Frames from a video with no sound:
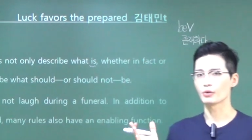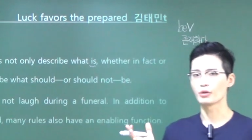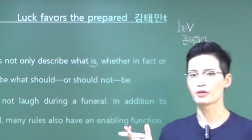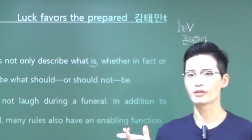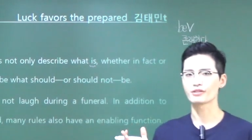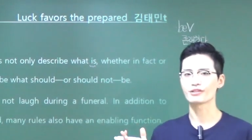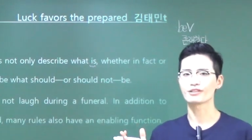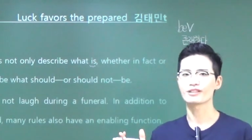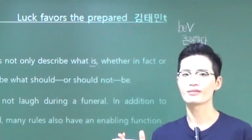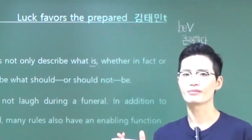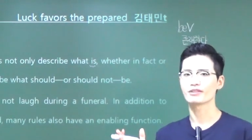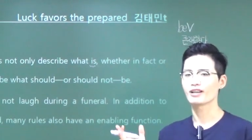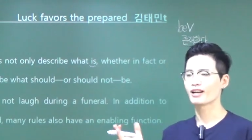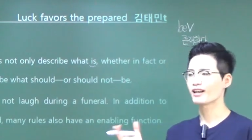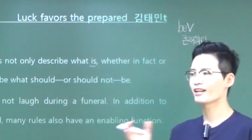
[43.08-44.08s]
이렇게 해석을
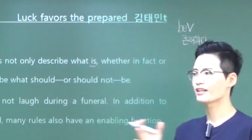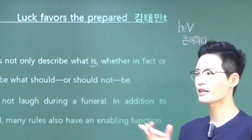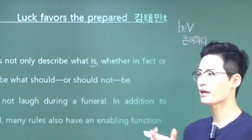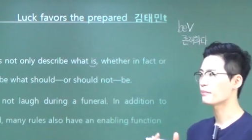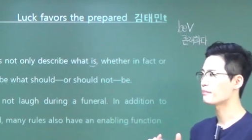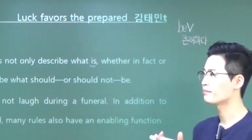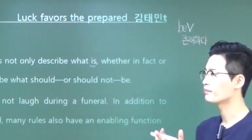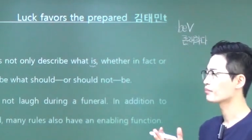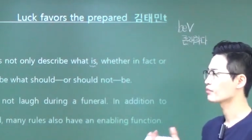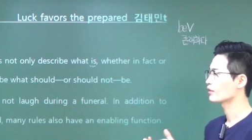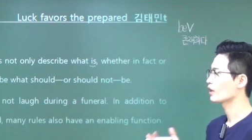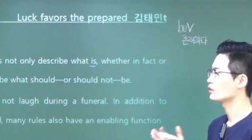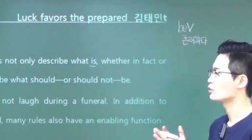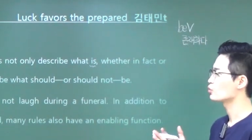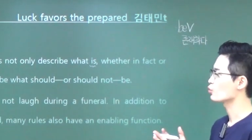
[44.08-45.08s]
합니다 I am
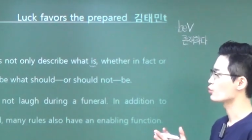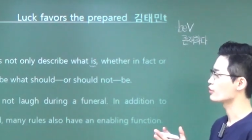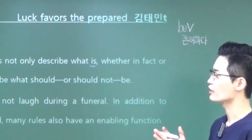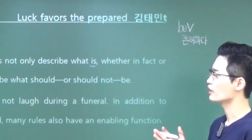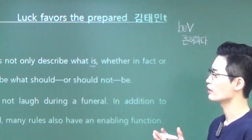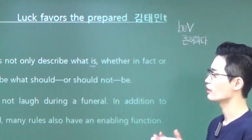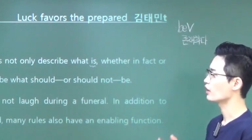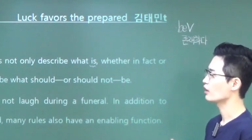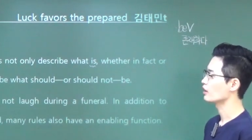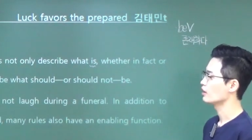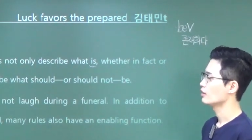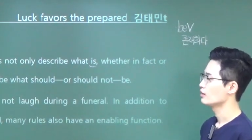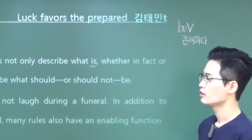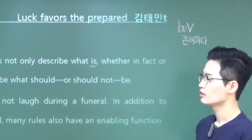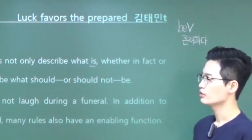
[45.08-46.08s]
나는 존재한다
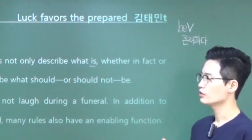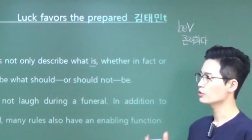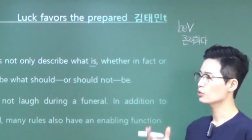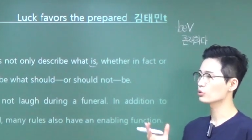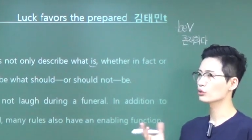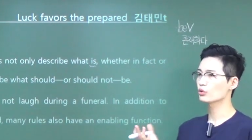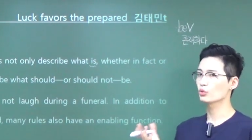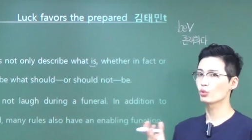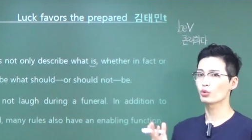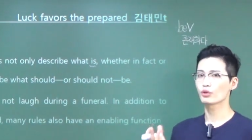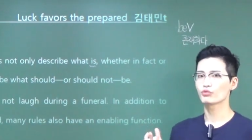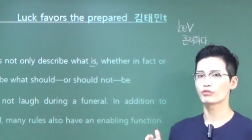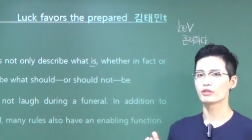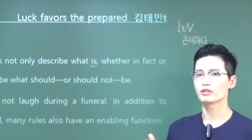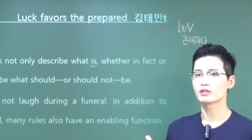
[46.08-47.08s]
실제로 그런
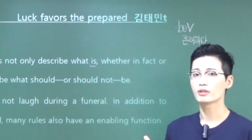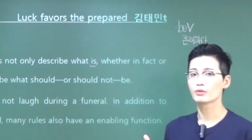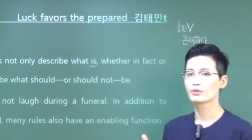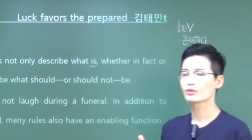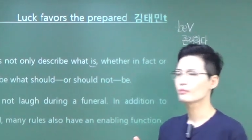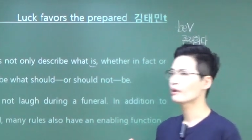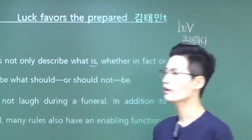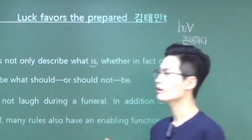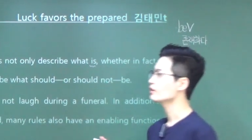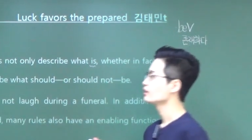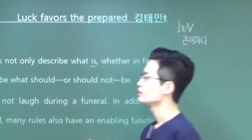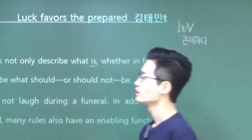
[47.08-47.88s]
노래도 있지 요즘에